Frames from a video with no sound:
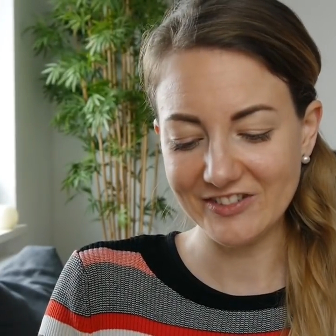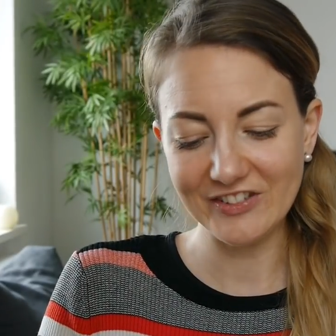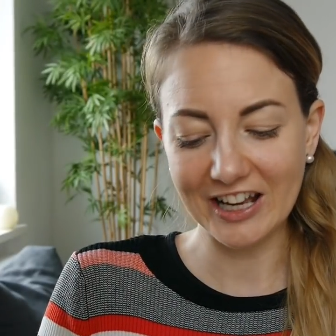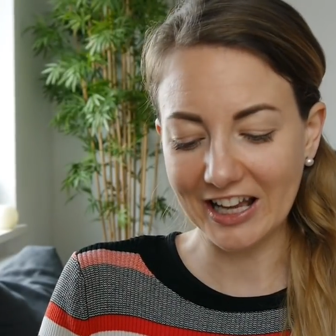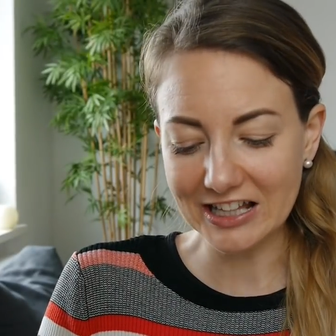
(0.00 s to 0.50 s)

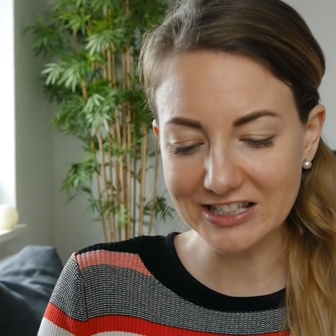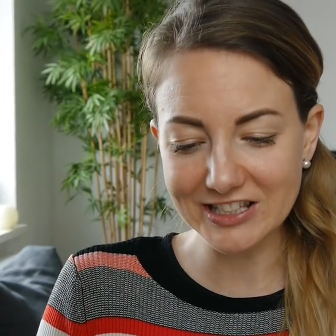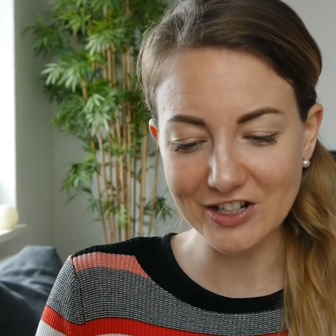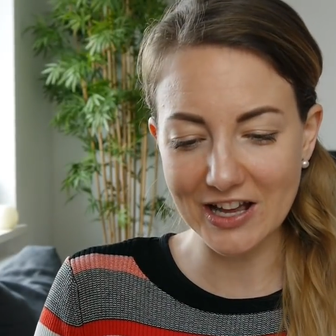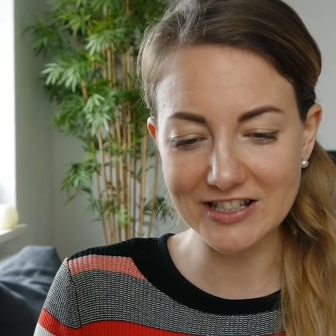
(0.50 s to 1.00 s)
Die ganz
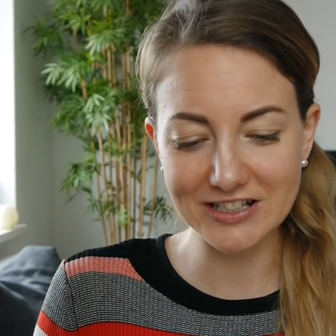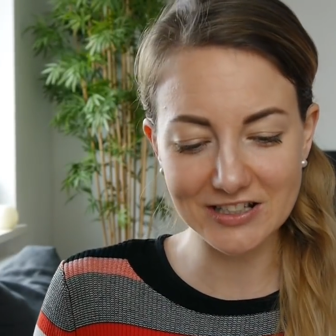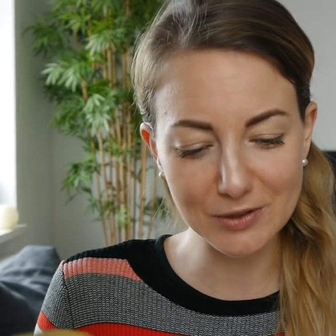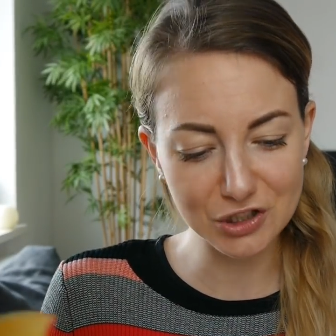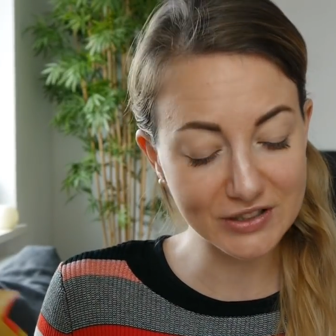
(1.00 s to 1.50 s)
toll. Also
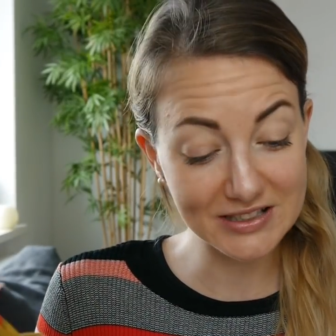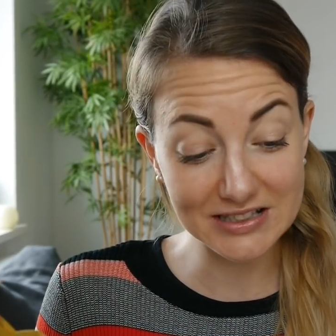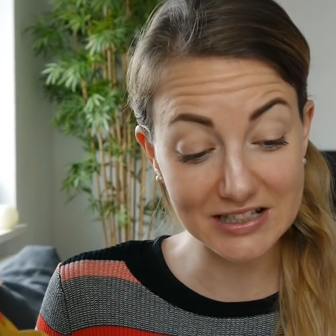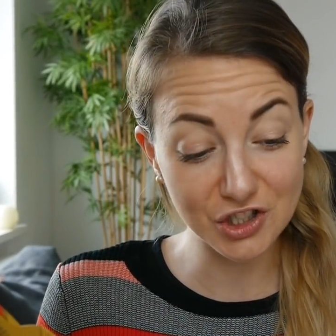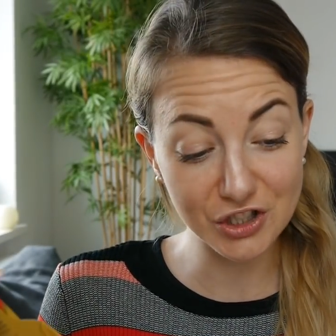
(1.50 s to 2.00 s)
das wird,
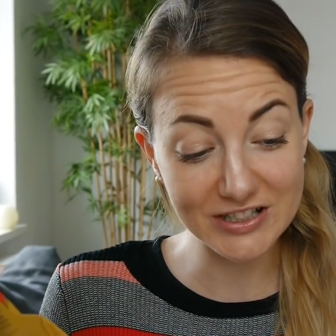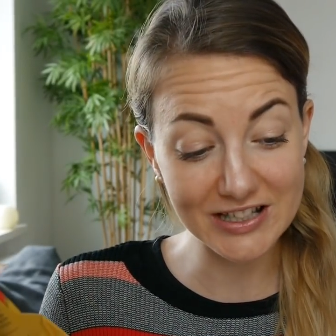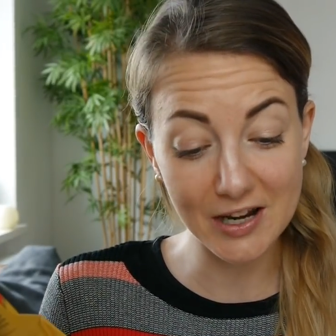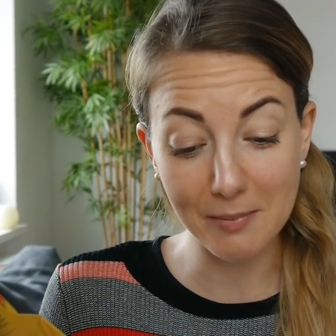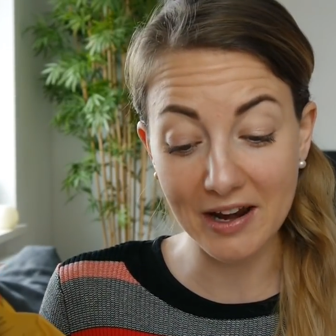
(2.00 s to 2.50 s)
ich sehe schon, das ist eine